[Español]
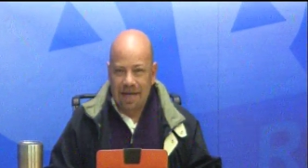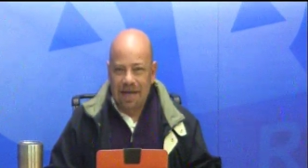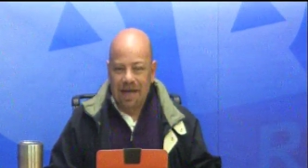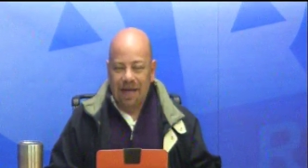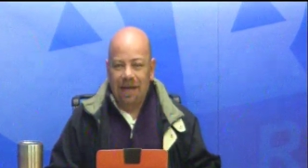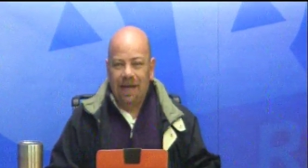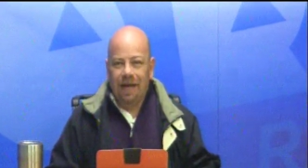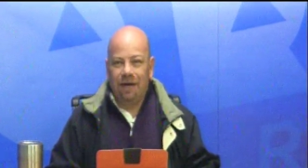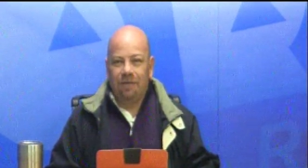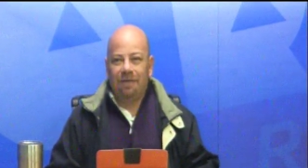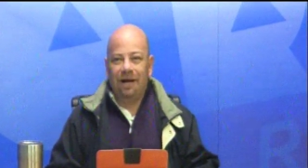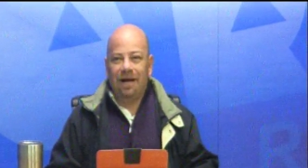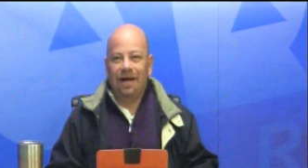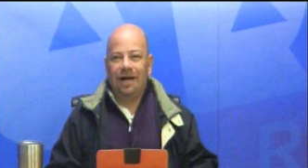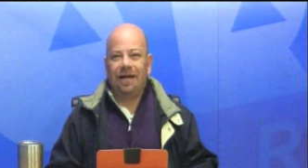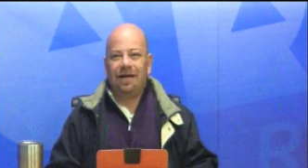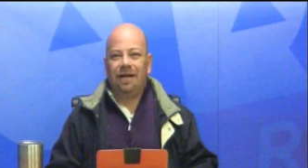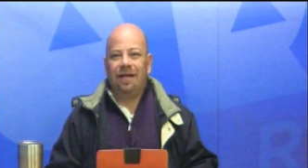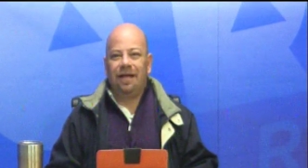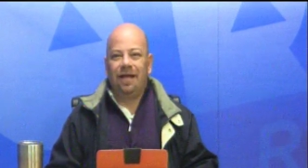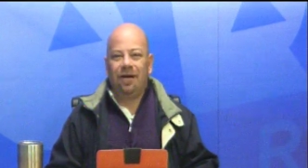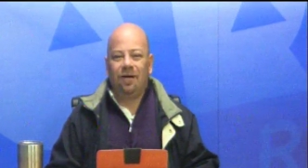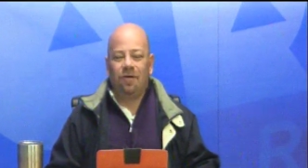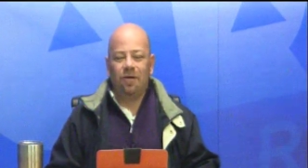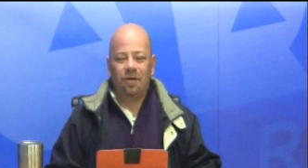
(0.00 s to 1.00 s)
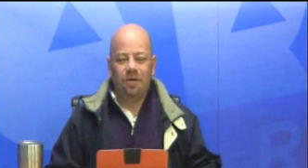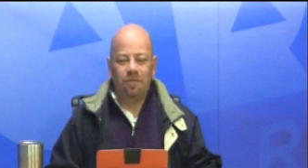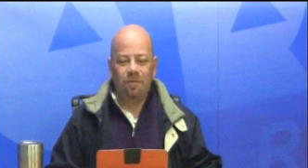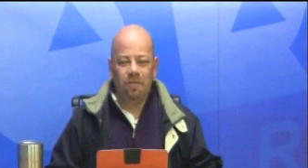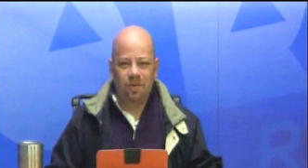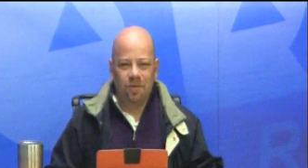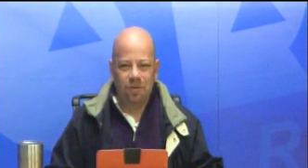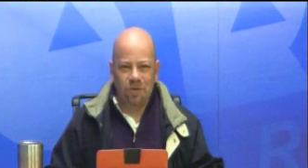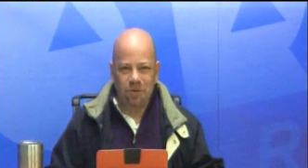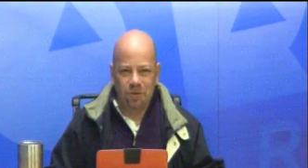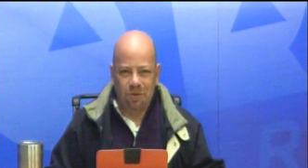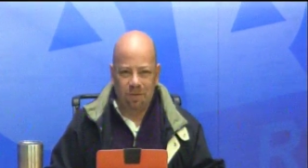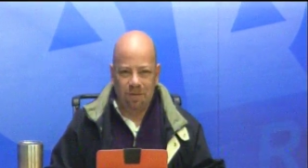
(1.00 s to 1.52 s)
en la cual eh, con
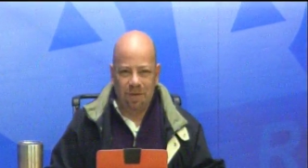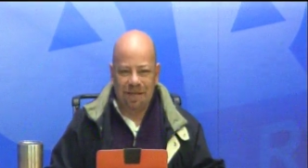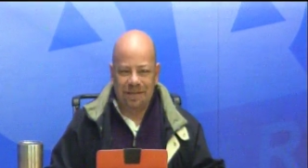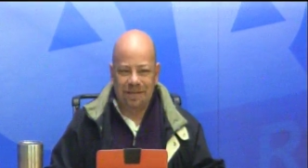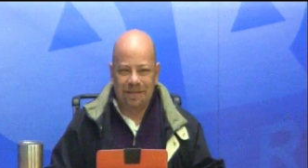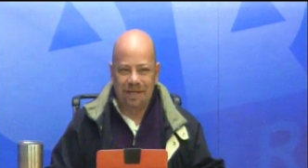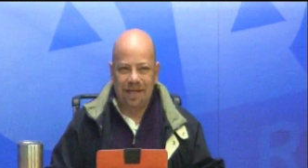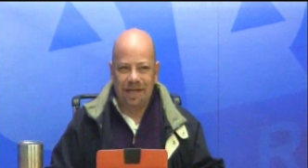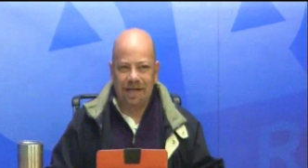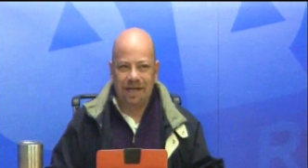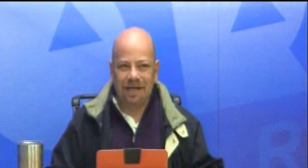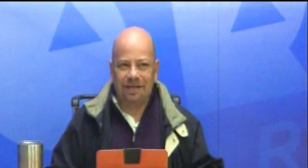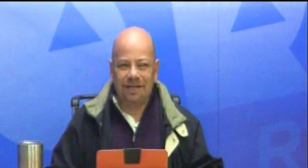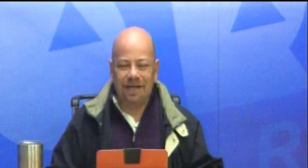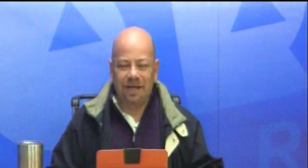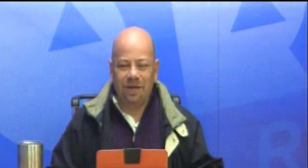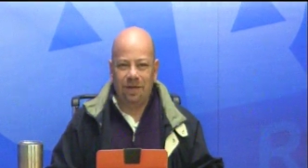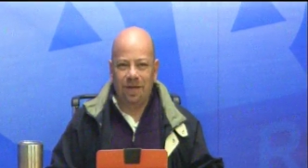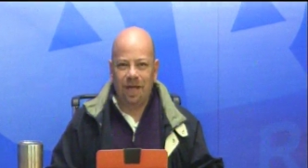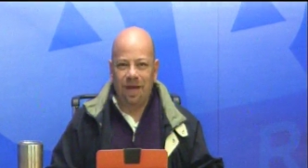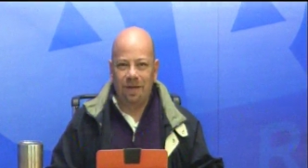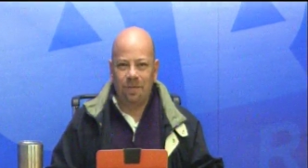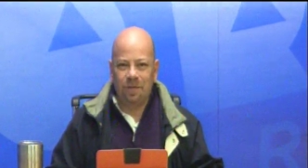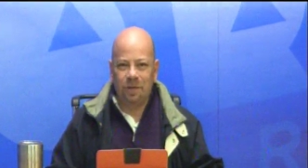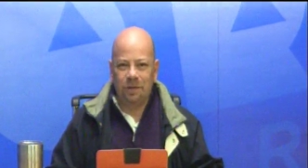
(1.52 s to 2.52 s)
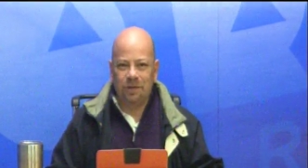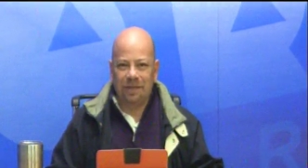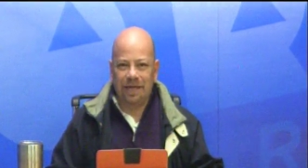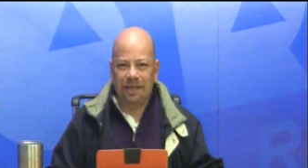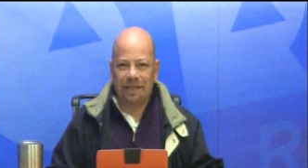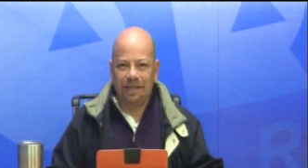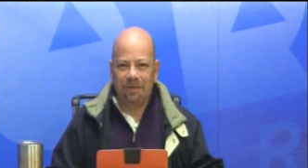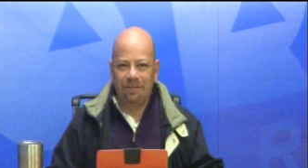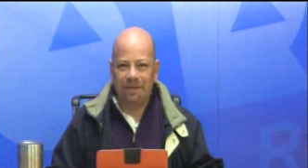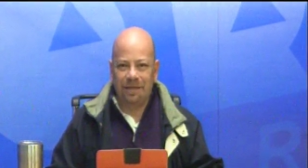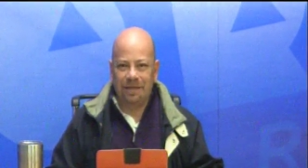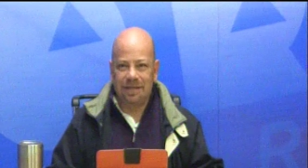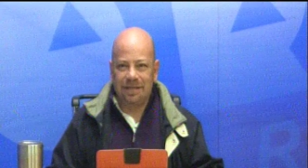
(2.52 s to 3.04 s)
mucho placer les saludamos a
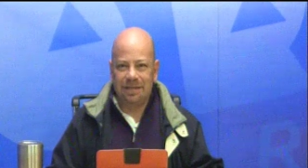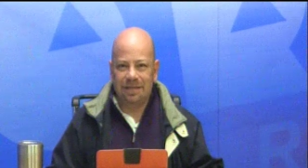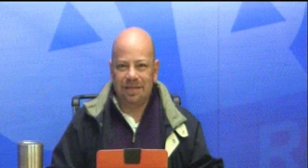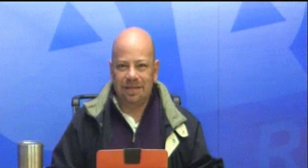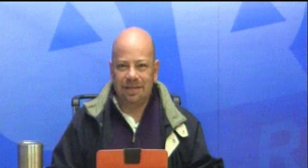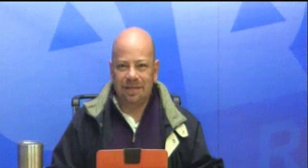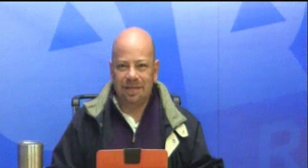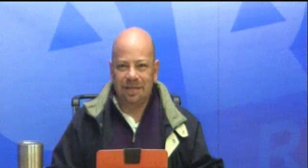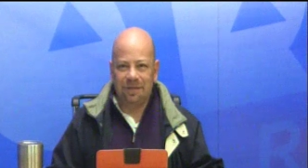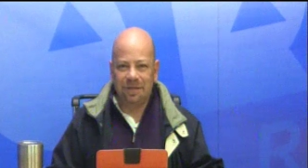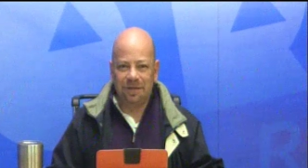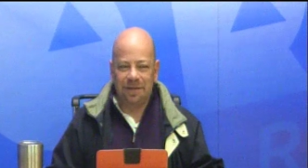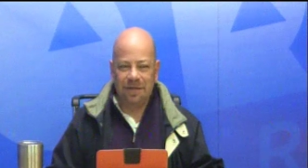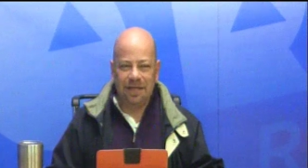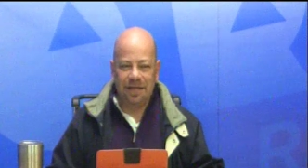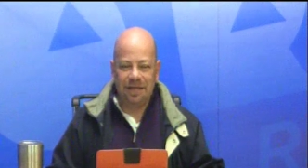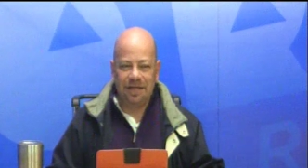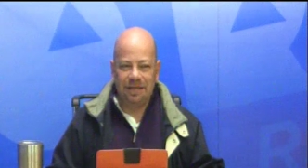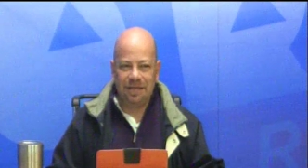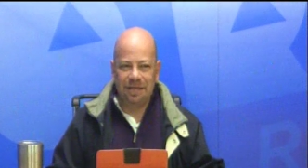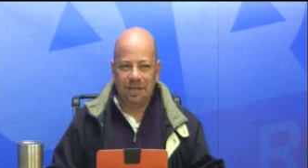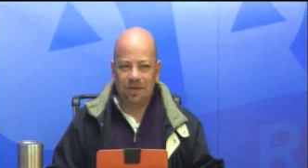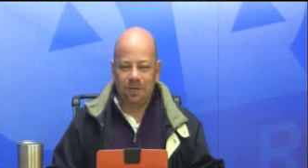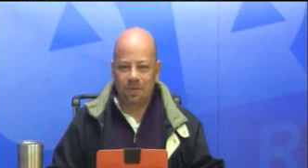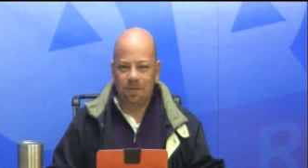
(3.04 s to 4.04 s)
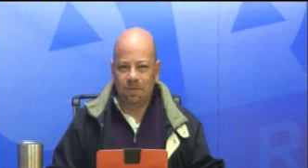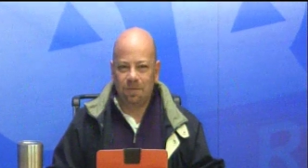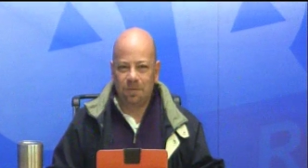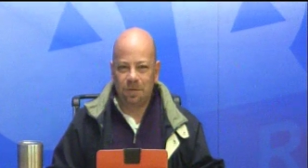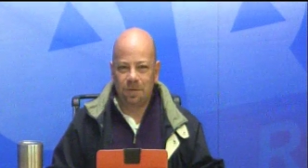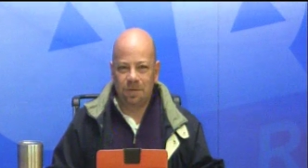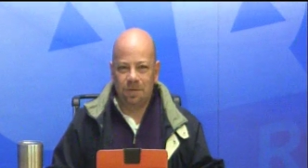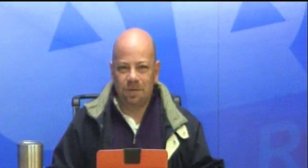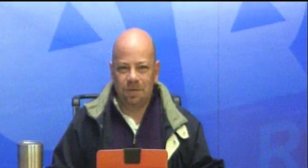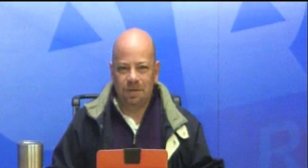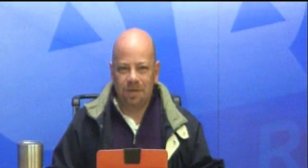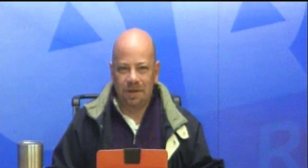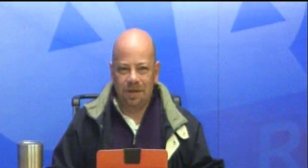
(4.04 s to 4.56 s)
través de esta sintonía del
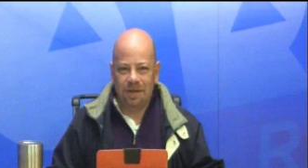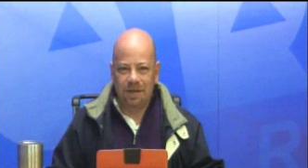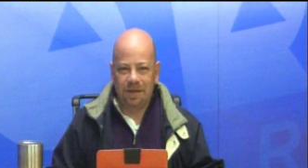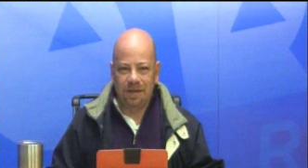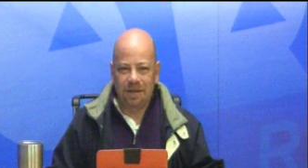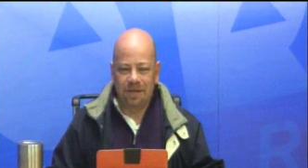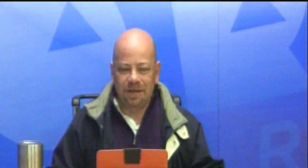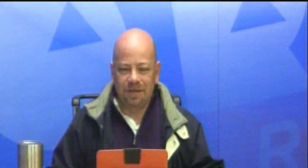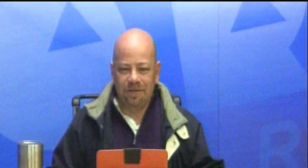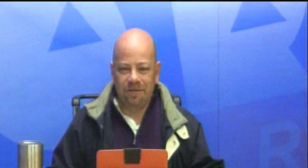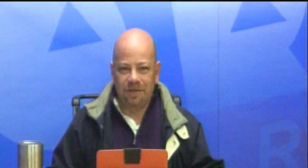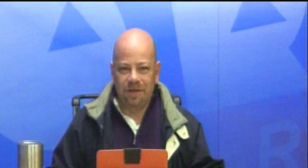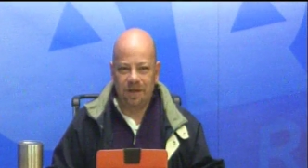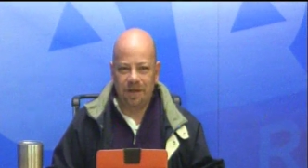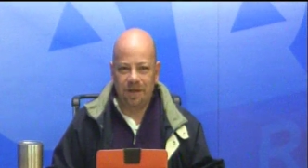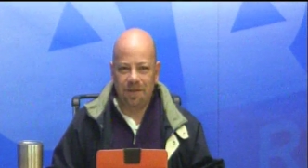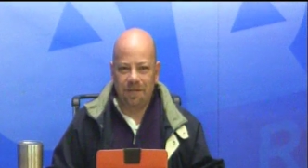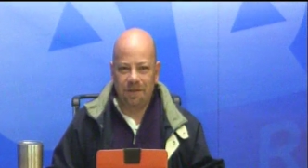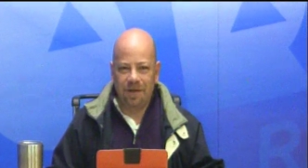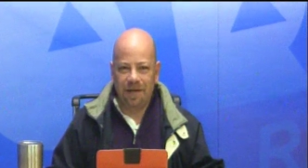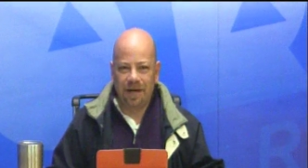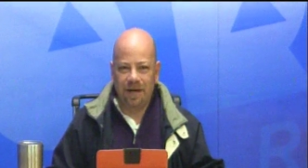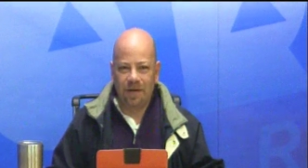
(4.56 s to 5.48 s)
101.7 de FM,